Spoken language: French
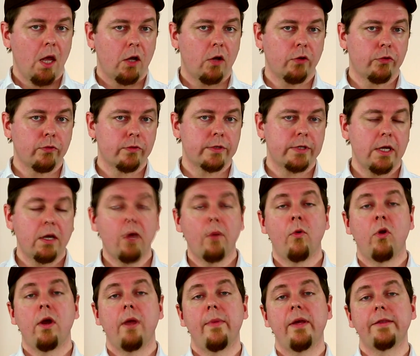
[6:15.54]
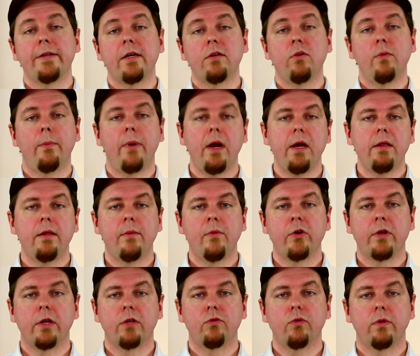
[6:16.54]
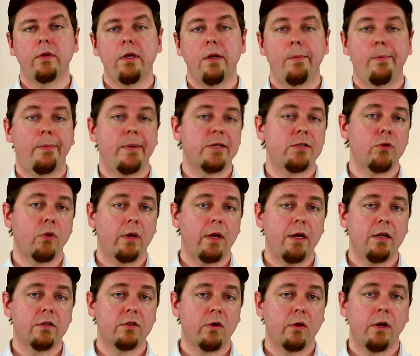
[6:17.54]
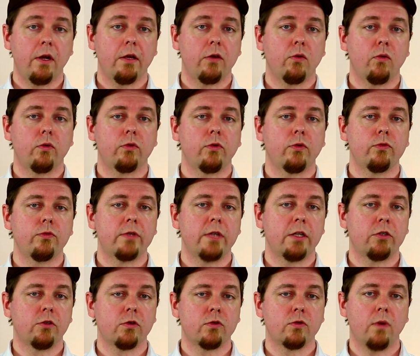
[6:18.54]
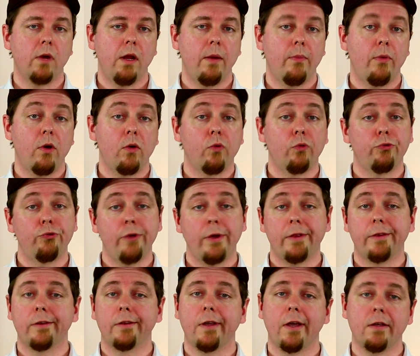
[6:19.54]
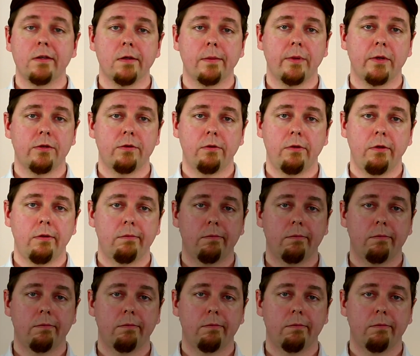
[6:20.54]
quand on sait comment la bataille de Ballynamuck a tourné, pas sûr que les Anglais qui ont entendu cette chanson à l'époque ont dû être très impressionnés.